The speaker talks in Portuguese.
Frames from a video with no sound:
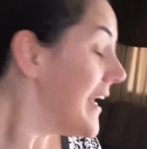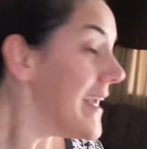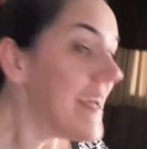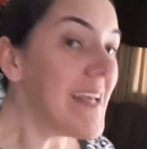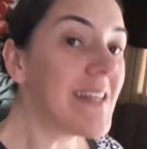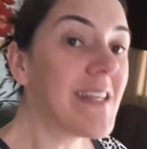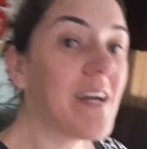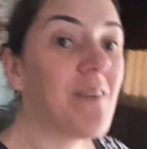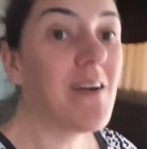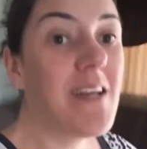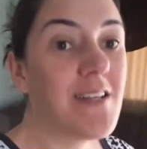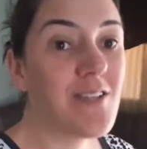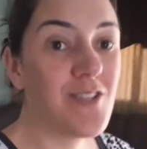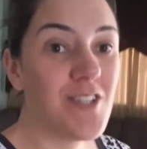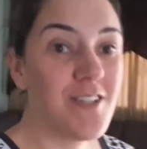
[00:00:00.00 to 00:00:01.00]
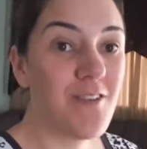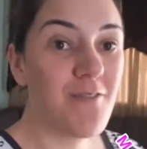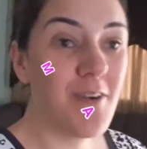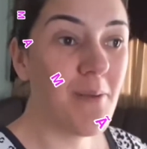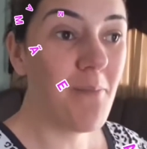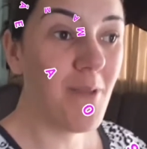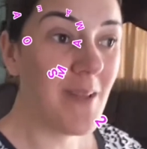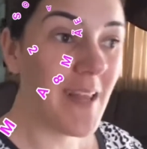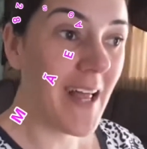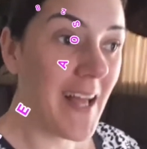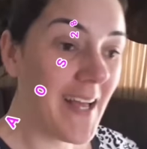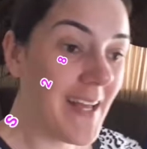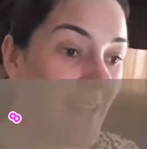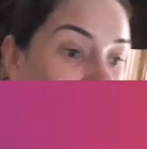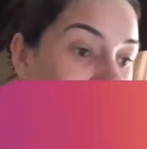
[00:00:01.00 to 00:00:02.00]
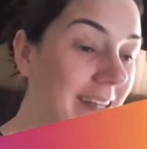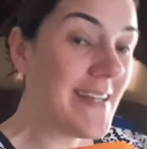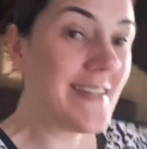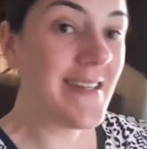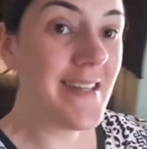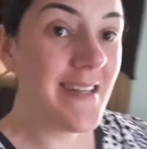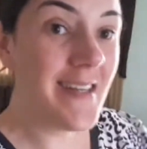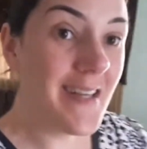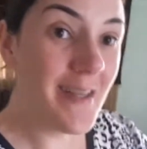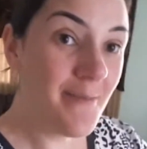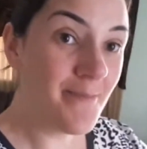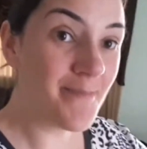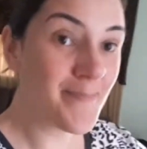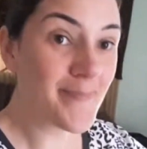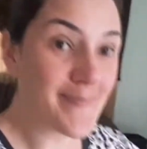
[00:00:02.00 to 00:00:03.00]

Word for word: Então é isso, gente, vamos lá, que